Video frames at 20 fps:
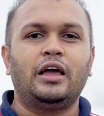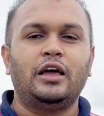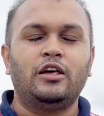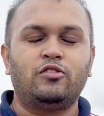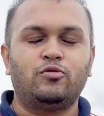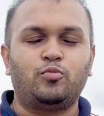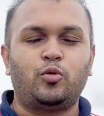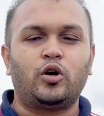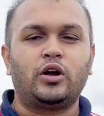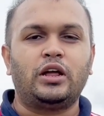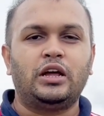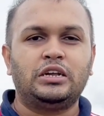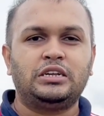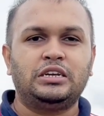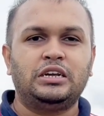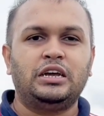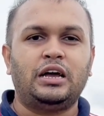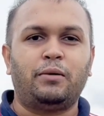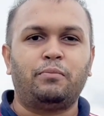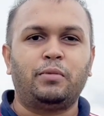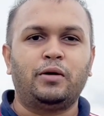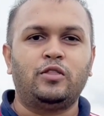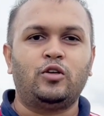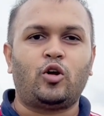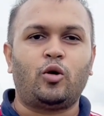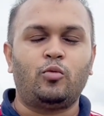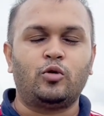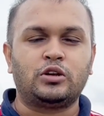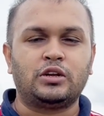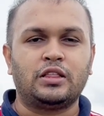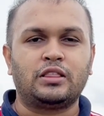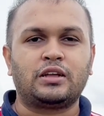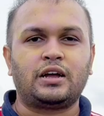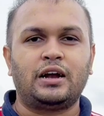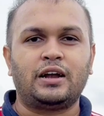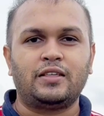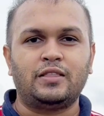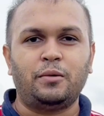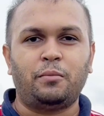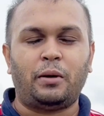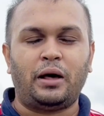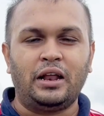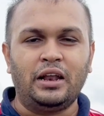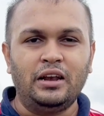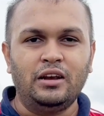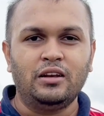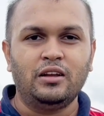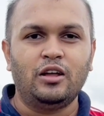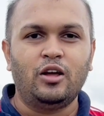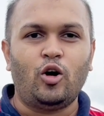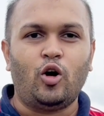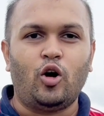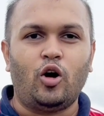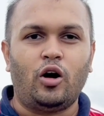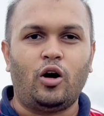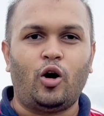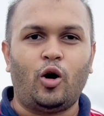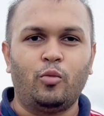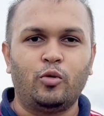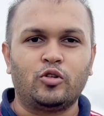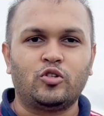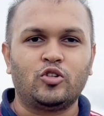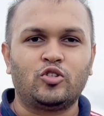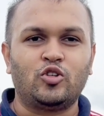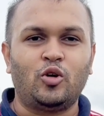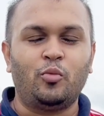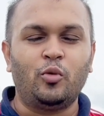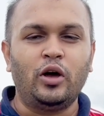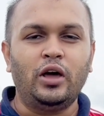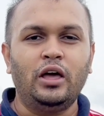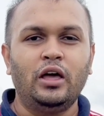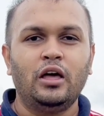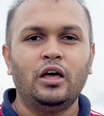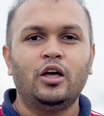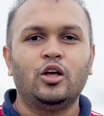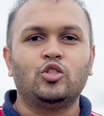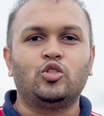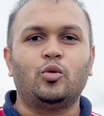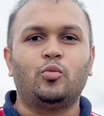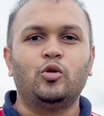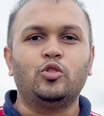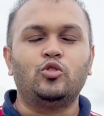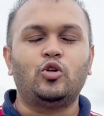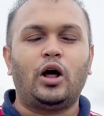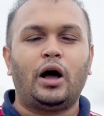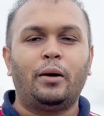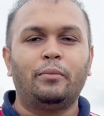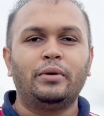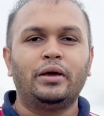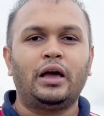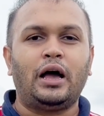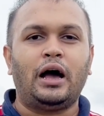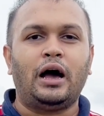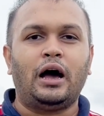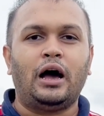এই স্পটে এসে আপনাদের অবসাদ কাটাতে পারেন অবসর সময়ে তো বন্ধুরা আমি